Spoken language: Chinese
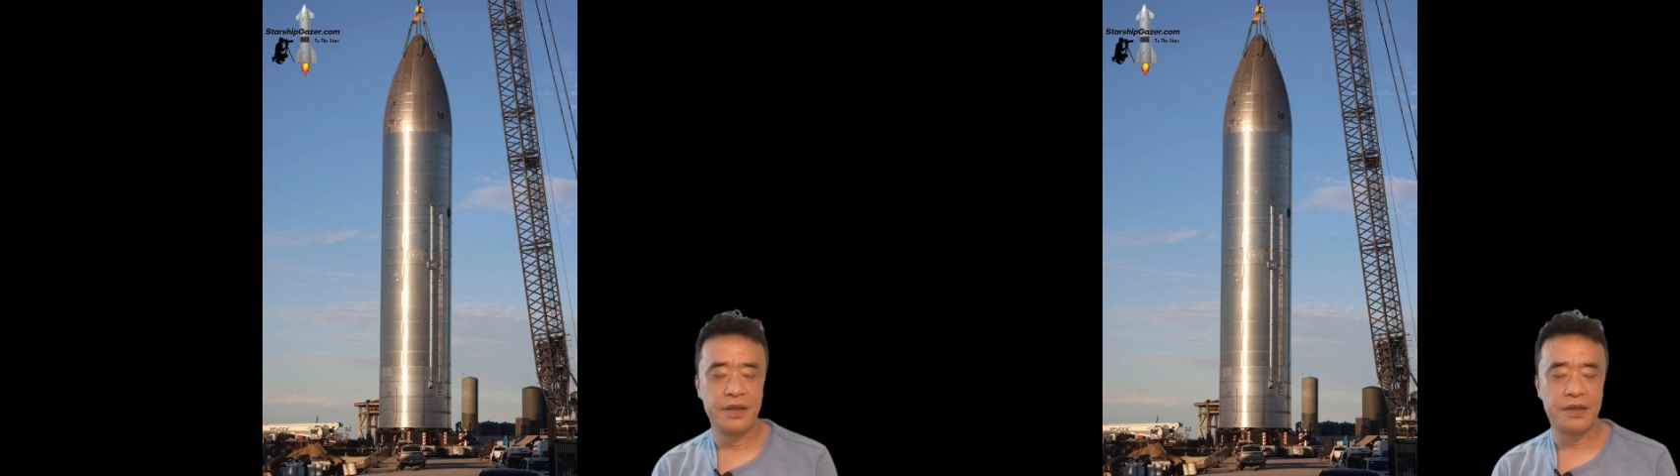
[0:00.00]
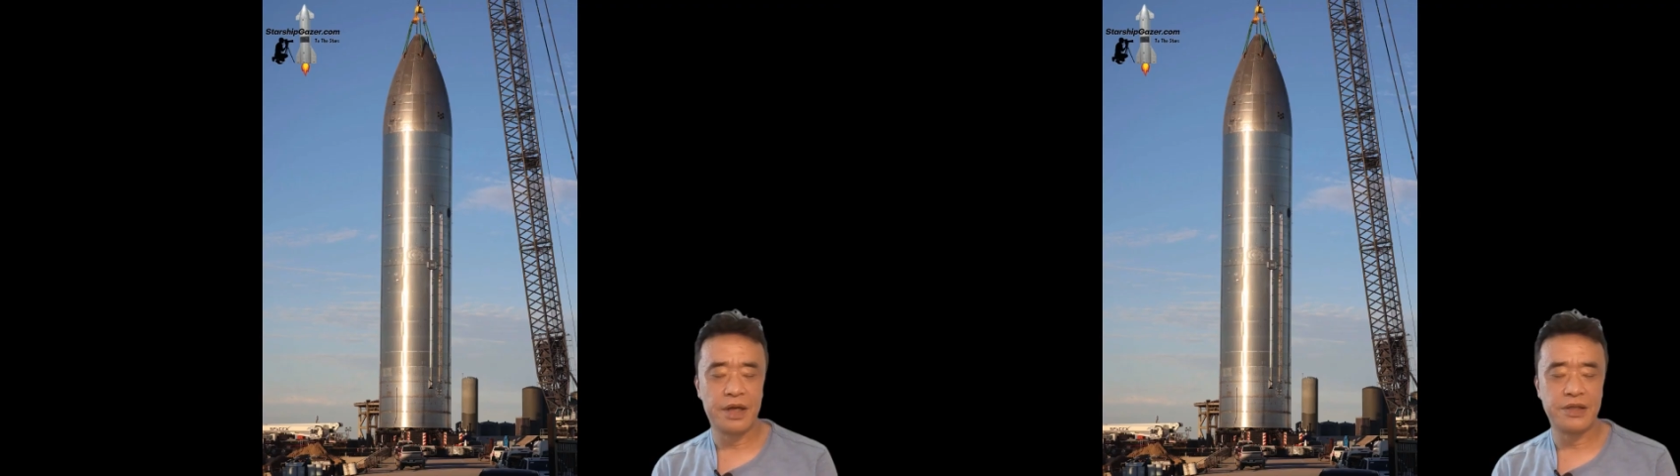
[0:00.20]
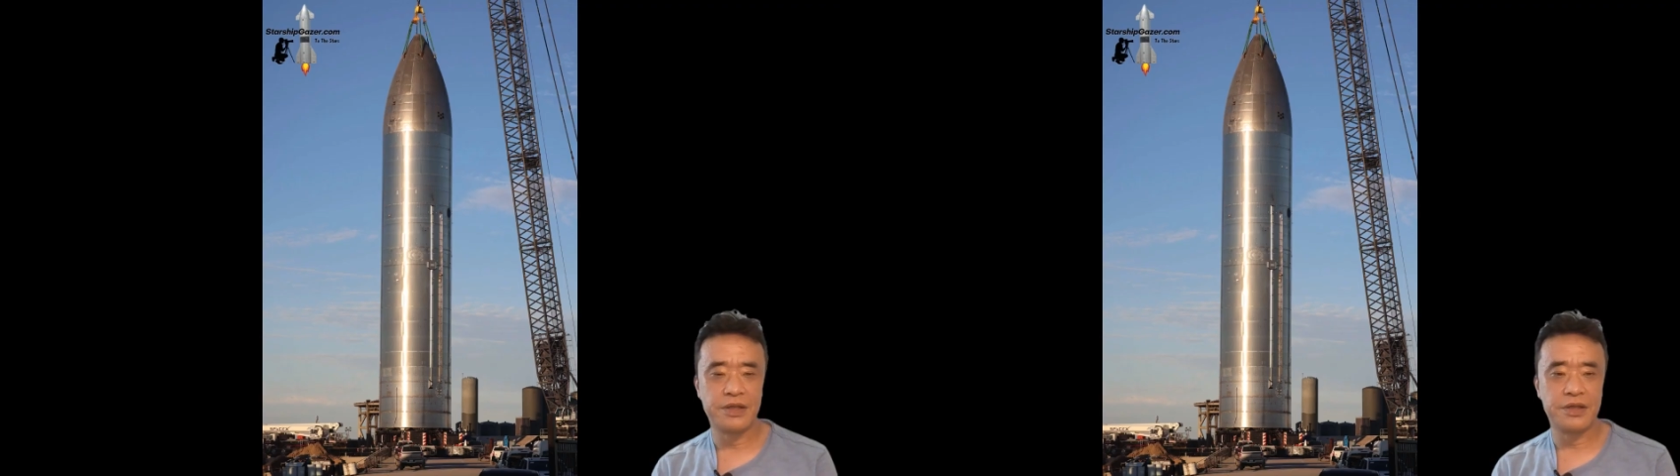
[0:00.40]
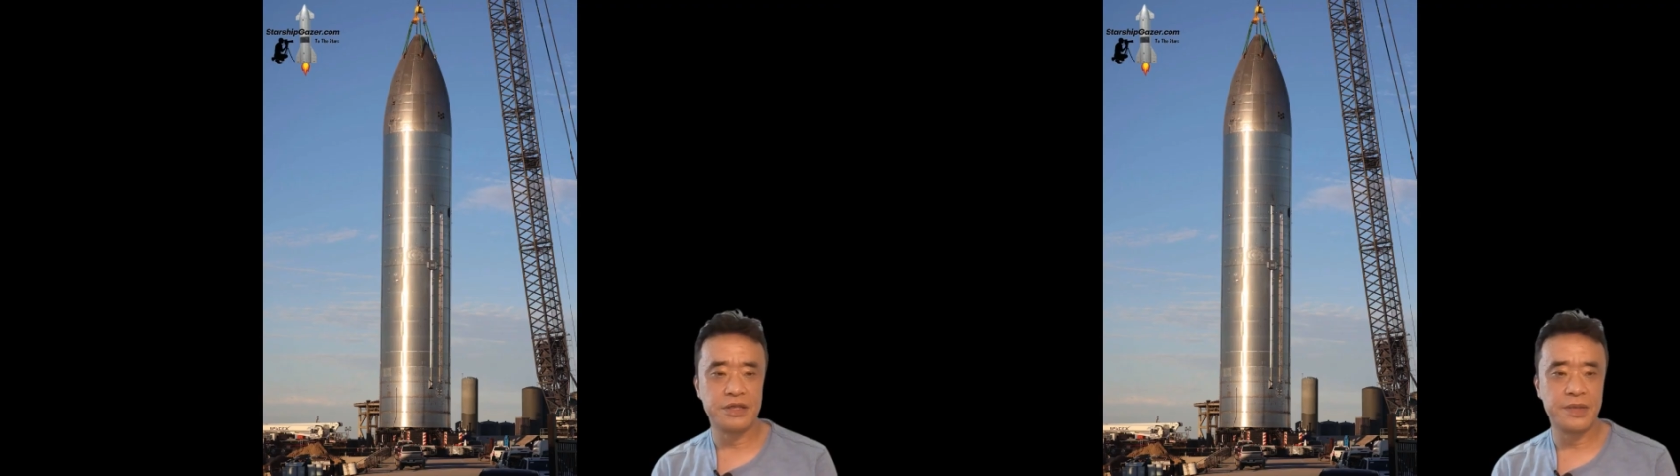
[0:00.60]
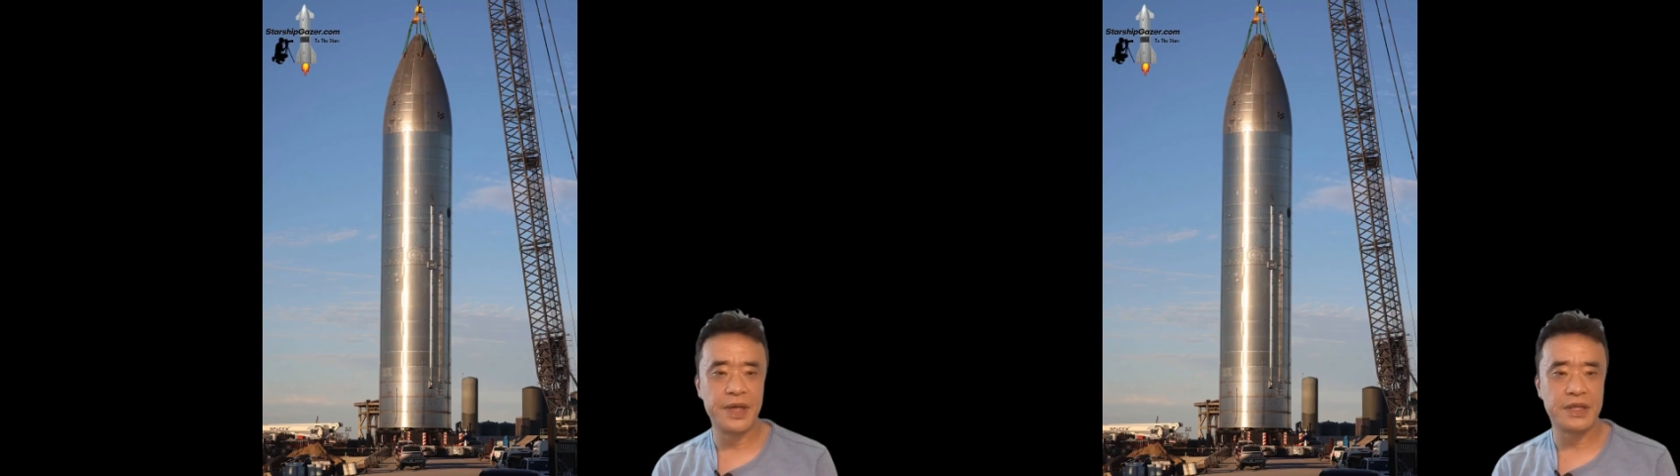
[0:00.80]
但是
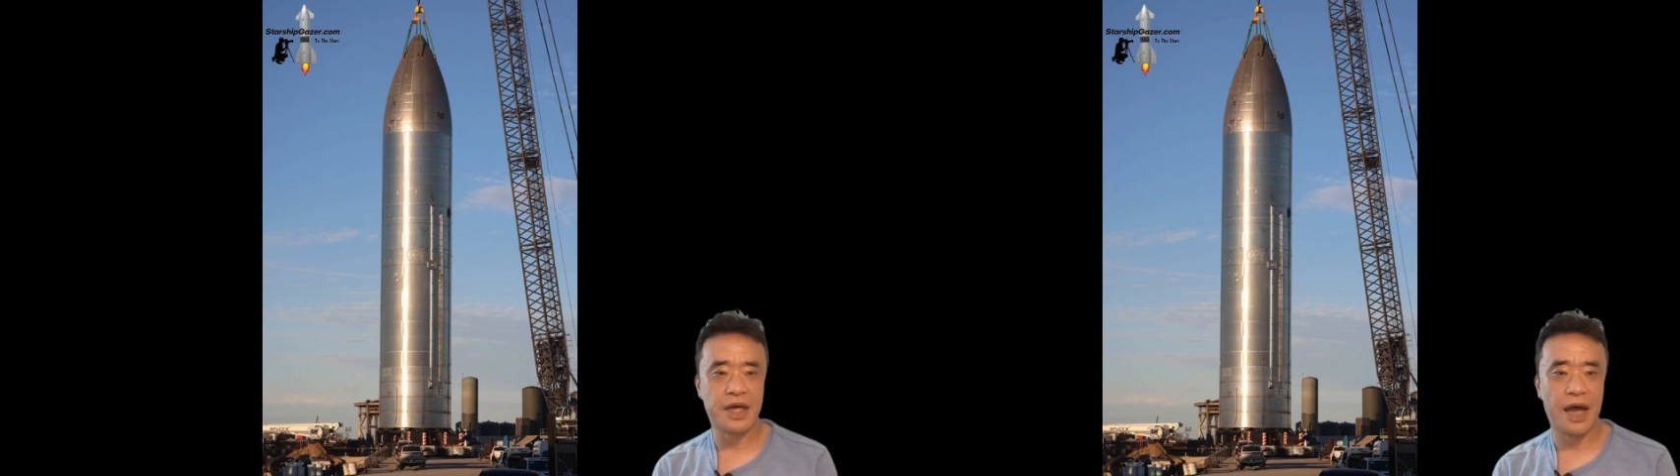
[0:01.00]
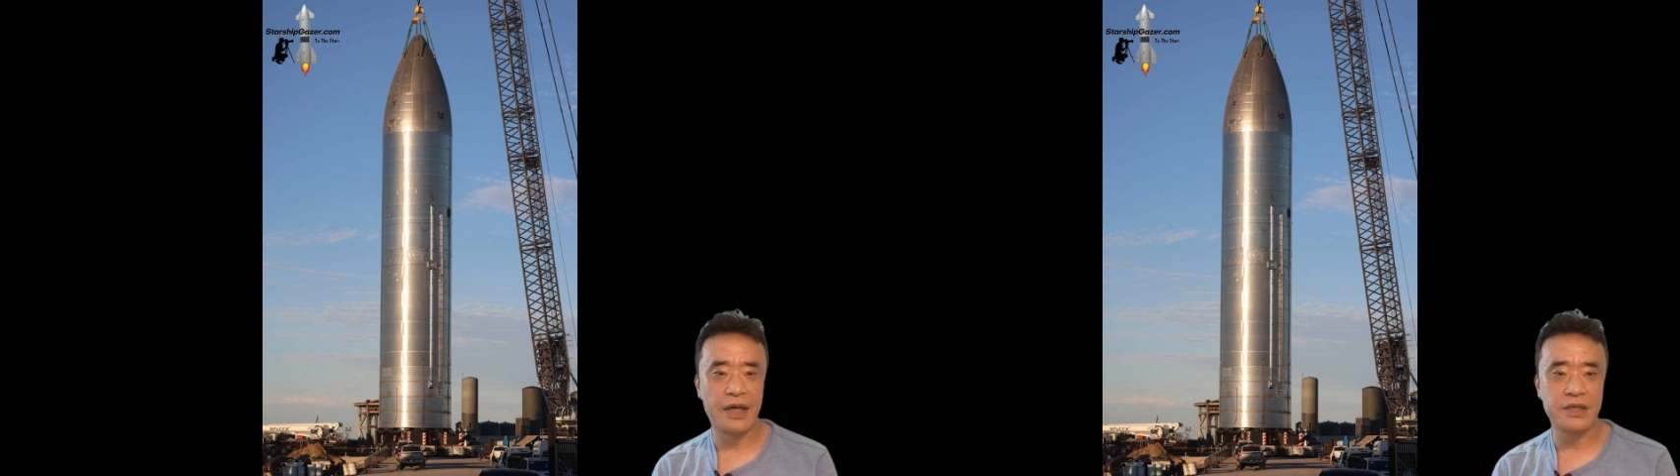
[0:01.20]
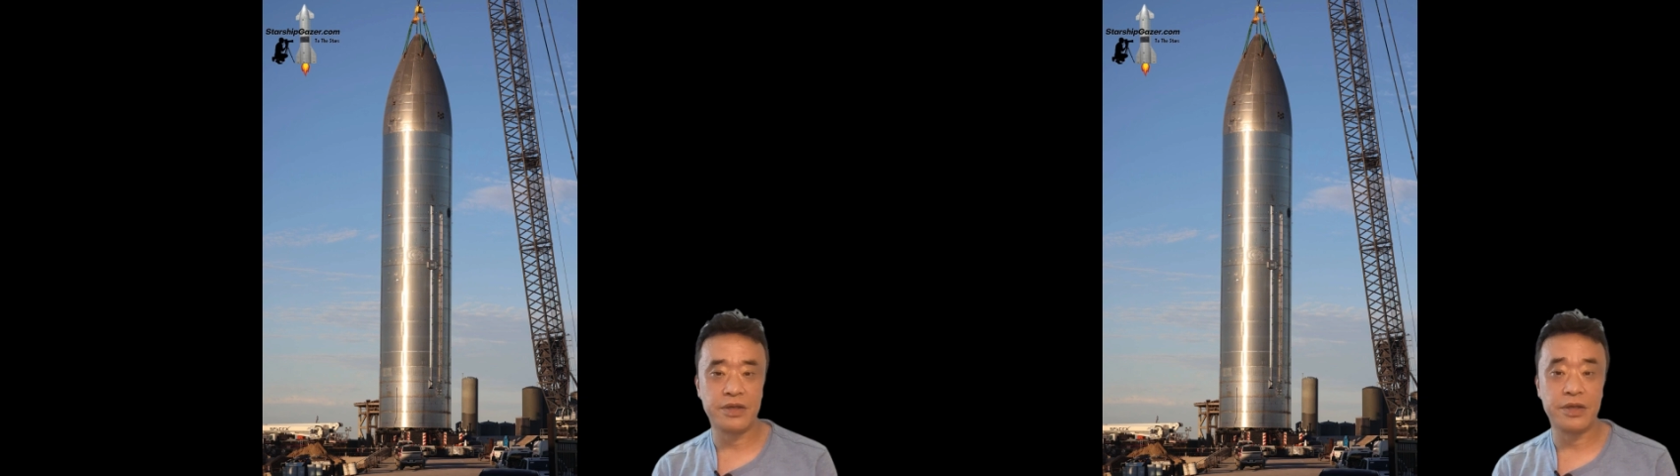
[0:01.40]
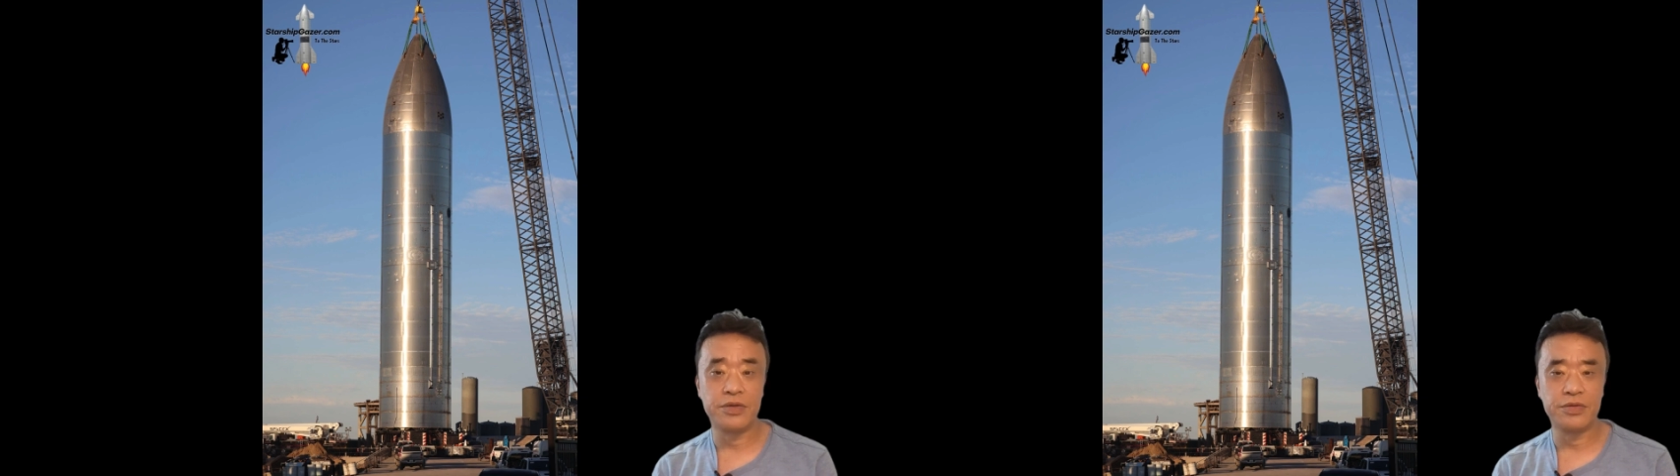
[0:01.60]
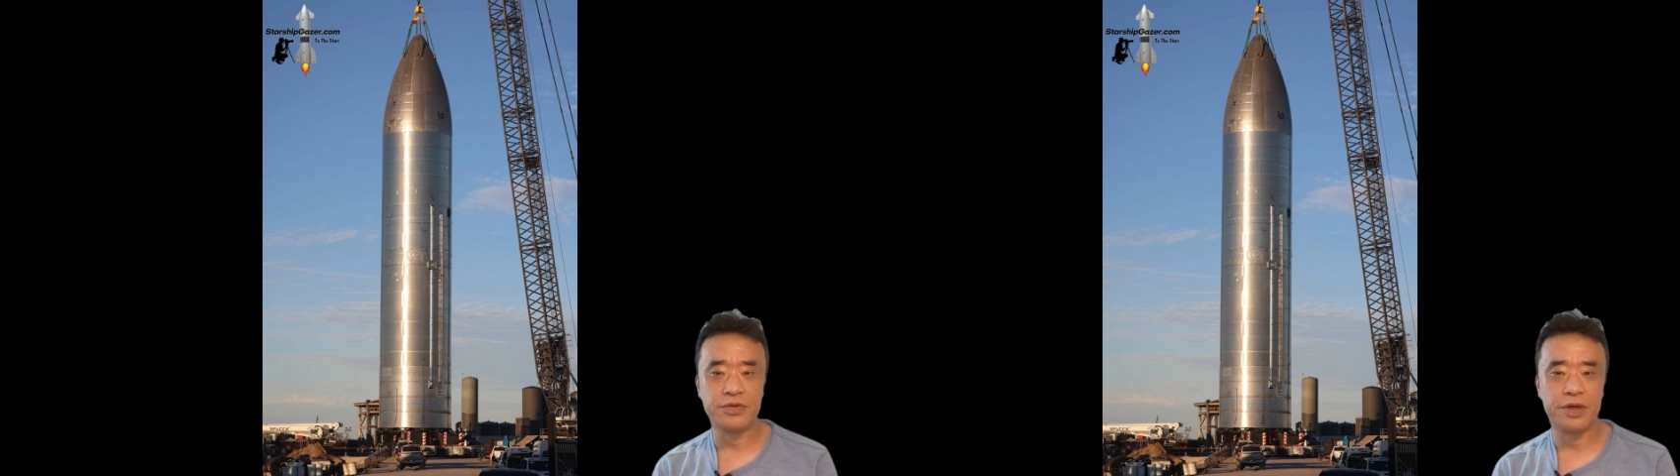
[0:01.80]
SpaceX 的
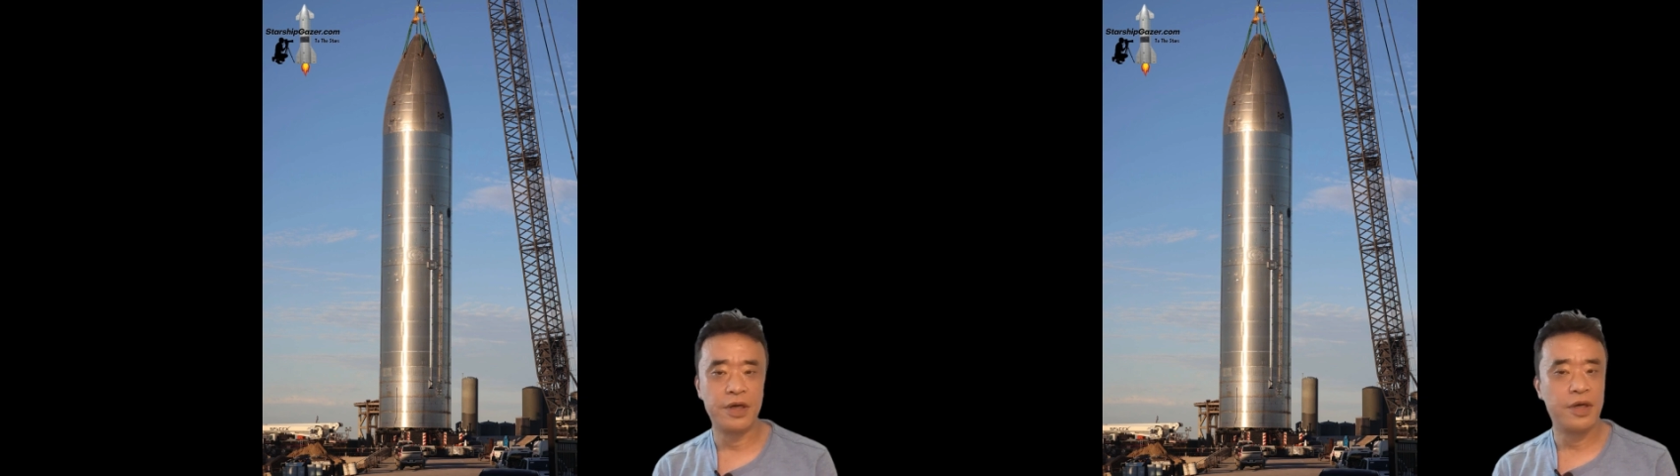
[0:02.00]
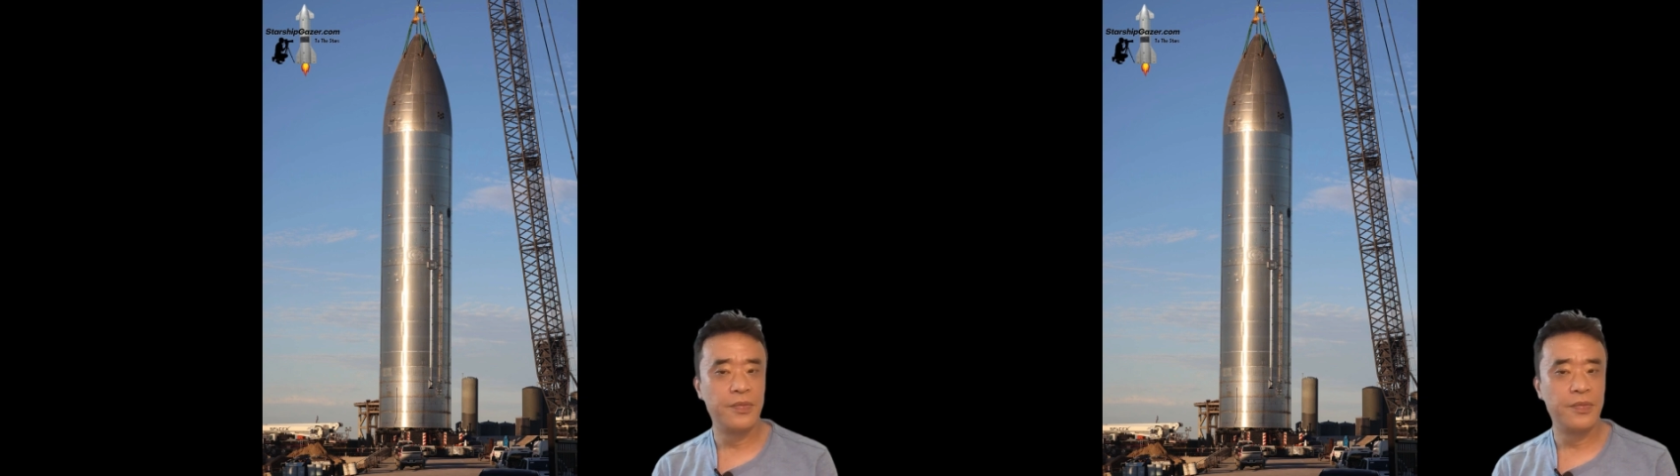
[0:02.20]
动作